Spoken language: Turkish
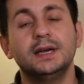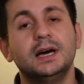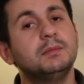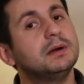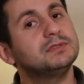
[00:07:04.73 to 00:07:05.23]

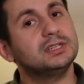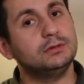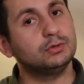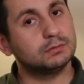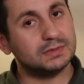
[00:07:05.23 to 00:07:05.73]
Ama amcayı da
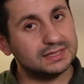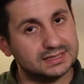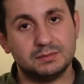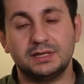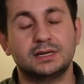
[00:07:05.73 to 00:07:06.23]
yürütmek
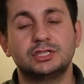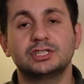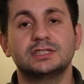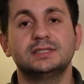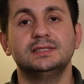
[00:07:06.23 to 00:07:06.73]
istemedik
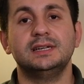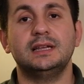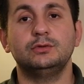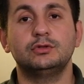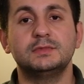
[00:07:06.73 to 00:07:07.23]
açıkçası.
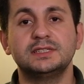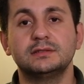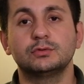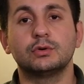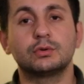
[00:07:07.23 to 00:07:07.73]
Yani
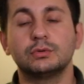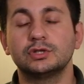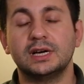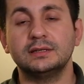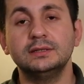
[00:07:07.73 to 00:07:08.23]
yürümesinin doğru
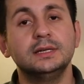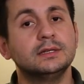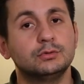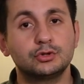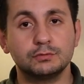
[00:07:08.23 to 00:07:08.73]
olacağını
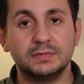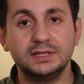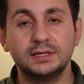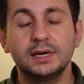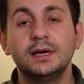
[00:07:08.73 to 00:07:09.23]

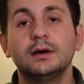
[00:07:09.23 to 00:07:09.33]
düşünmedik.